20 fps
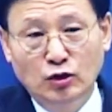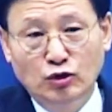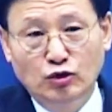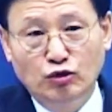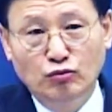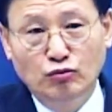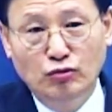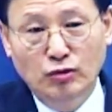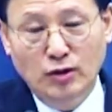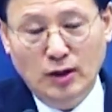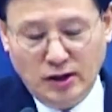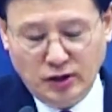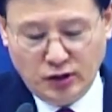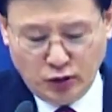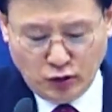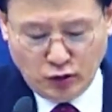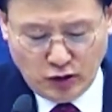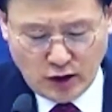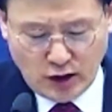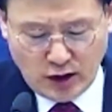
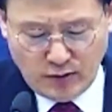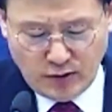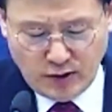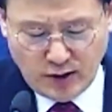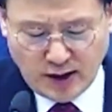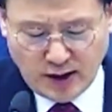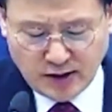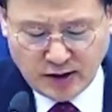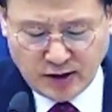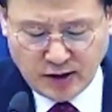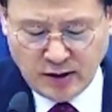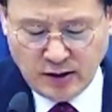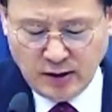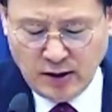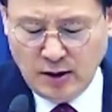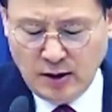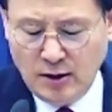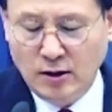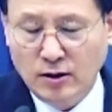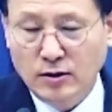준비하시고
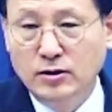예비하신